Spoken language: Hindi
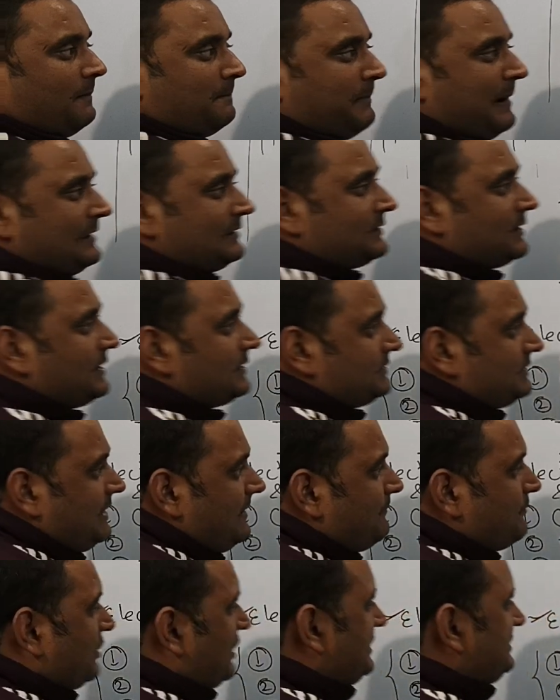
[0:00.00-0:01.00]
अब बात करते
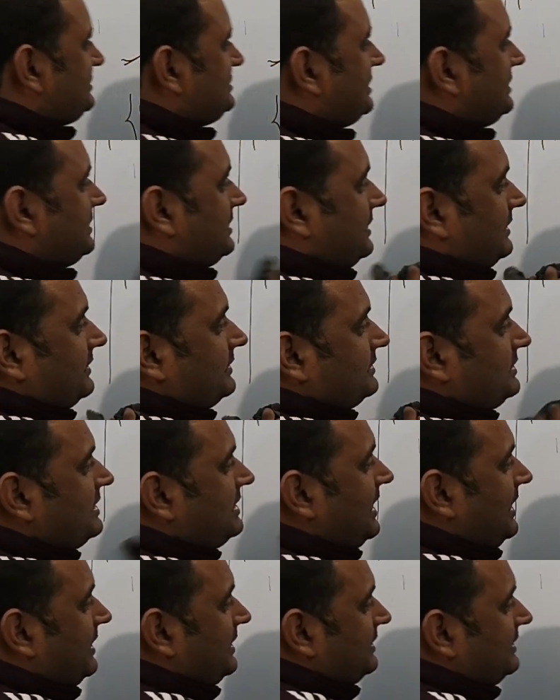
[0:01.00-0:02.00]
हैं पोटेंशियल की
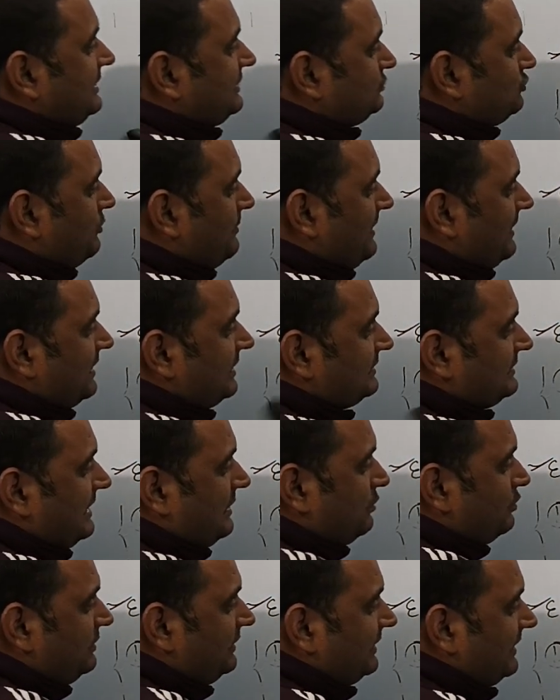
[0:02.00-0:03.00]
ठीक है इसको मैं करता
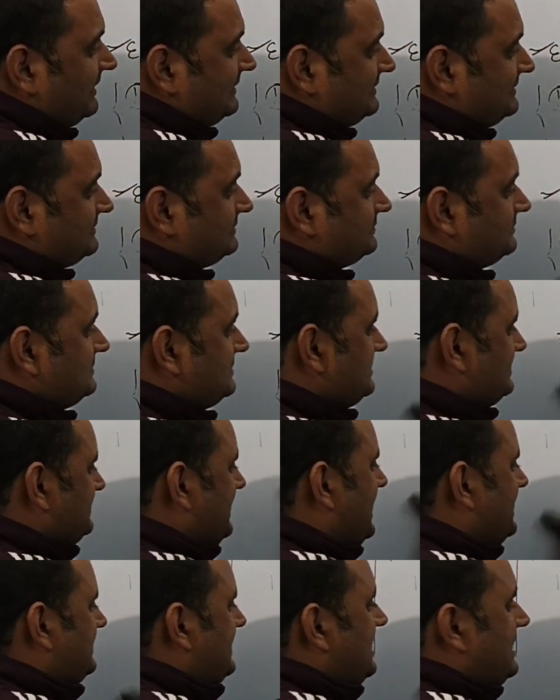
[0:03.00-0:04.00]
हूं इरेज
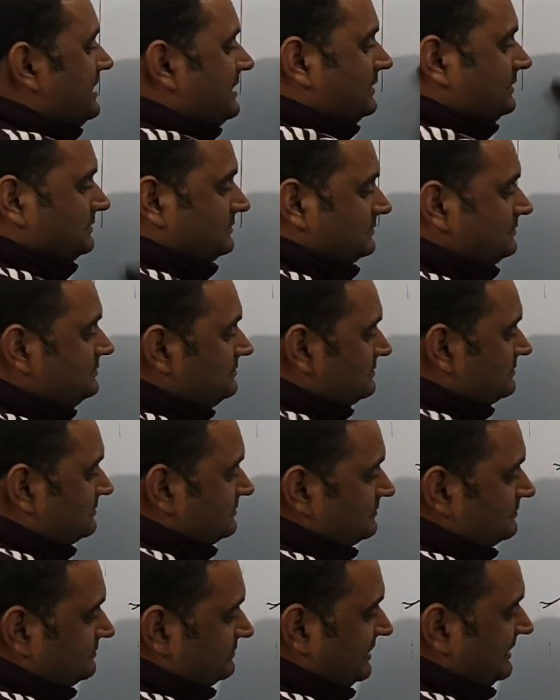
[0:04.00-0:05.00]
टाइट टाई
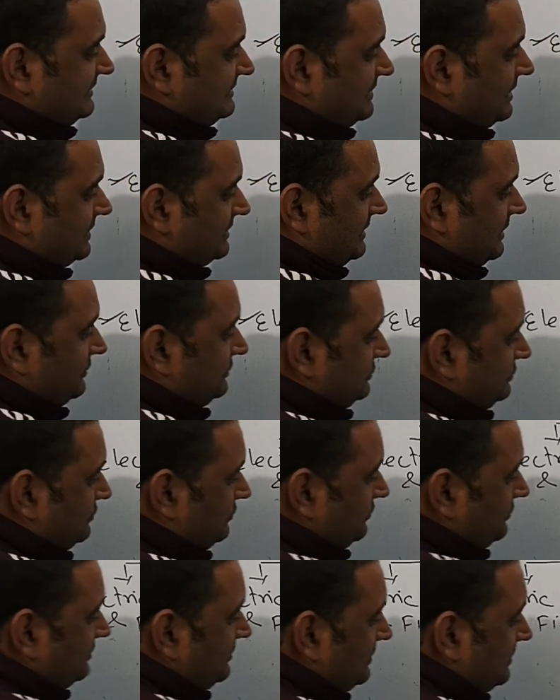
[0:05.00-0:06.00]
फेस हम्म? करता हूं इसको
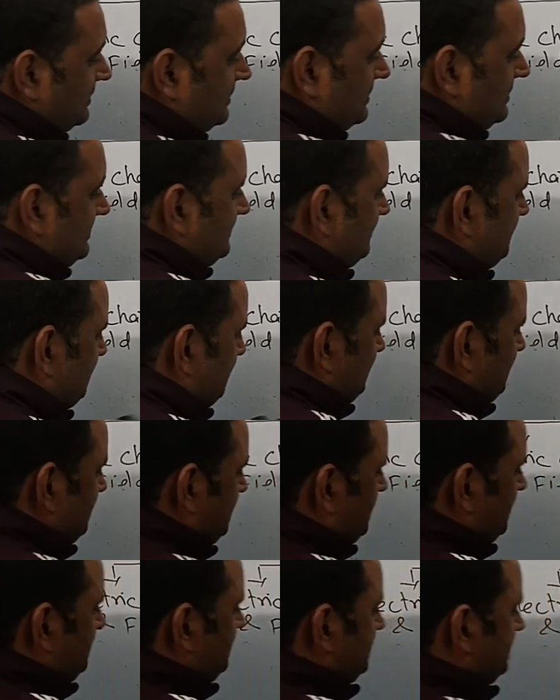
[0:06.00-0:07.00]

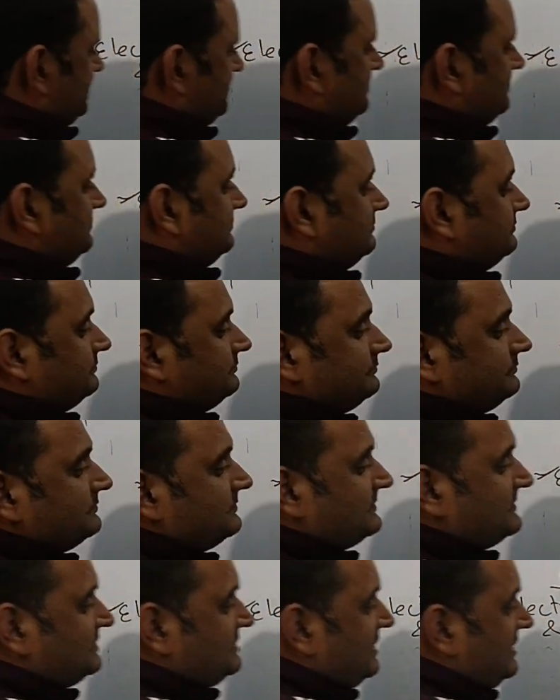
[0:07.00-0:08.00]
हम्म, हम्म।
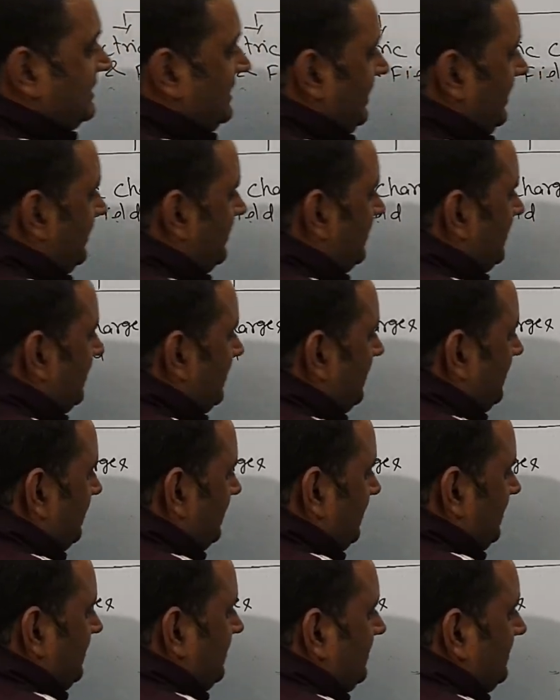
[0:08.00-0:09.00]
ठीक
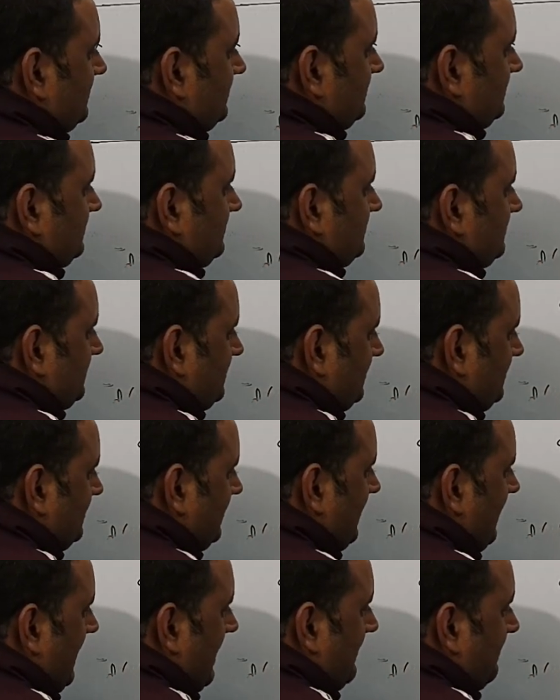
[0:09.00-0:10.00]
है
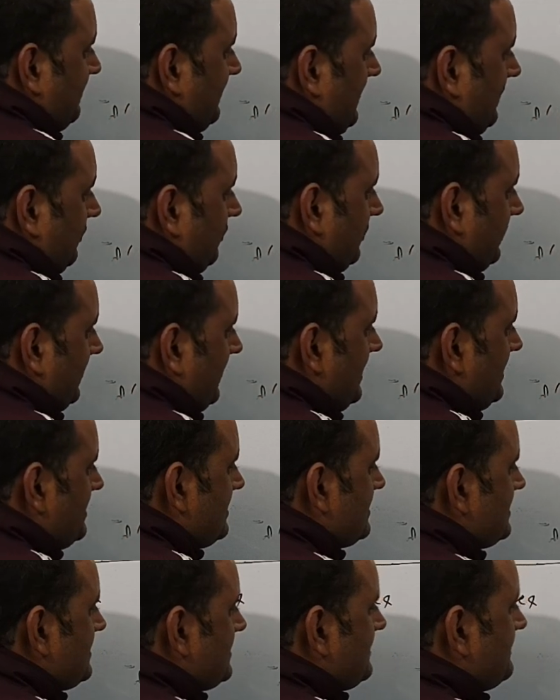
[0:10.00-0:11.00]
ये आपका हो गया
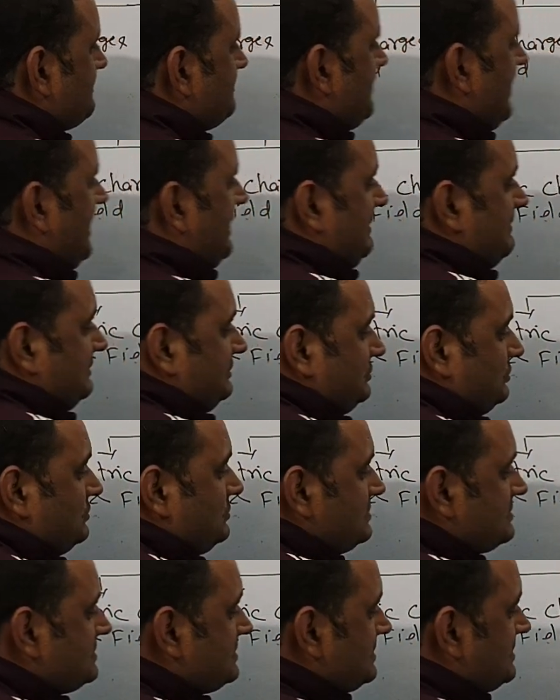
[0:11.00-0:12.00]
प्यारे बच्चों
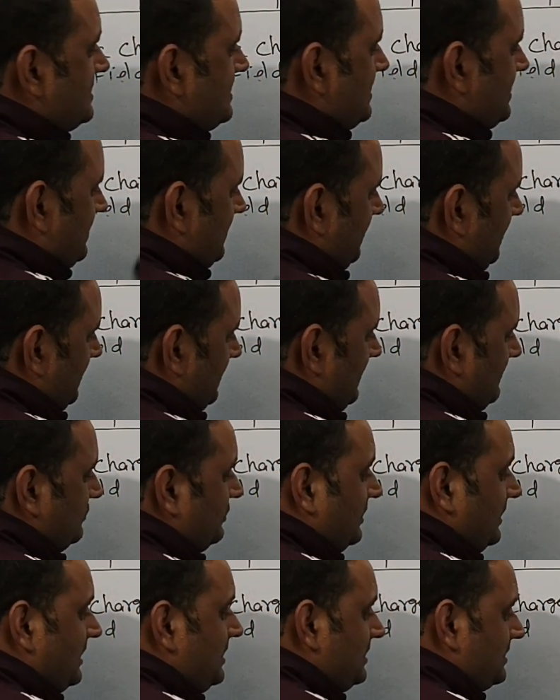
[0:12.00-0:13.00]
नन्हे
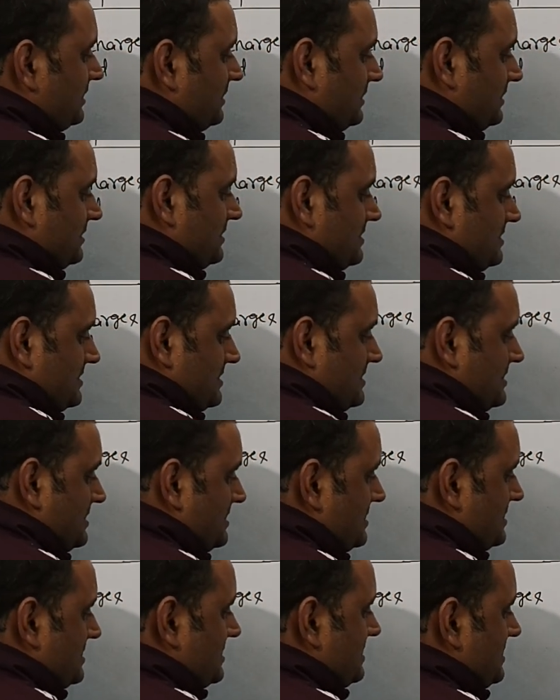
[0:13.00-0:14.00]
मुन्ने
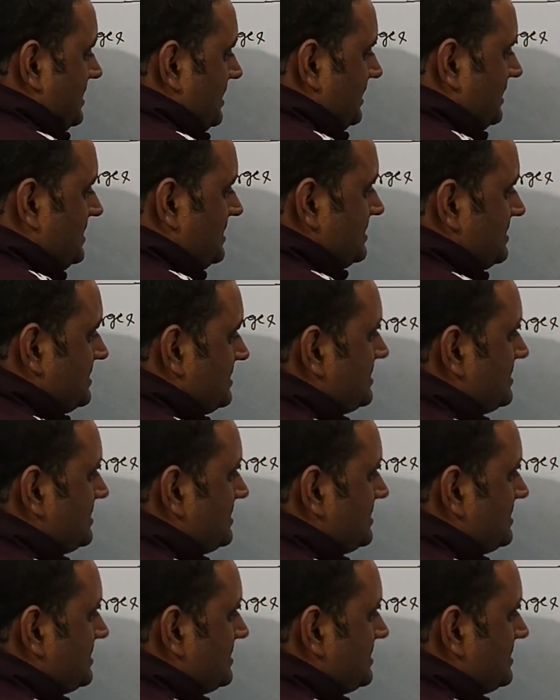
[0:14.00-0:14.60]
है ना